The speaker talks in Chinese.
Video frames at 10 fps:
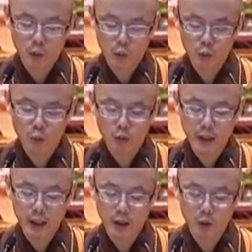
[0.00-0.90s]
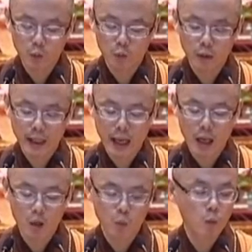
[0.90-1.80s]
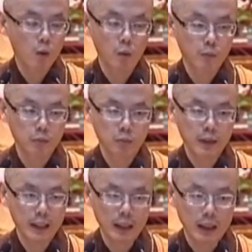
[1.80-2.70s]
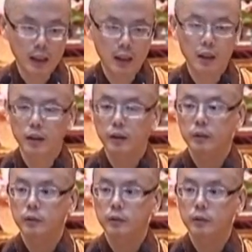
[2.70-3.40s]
如尘无量我普里。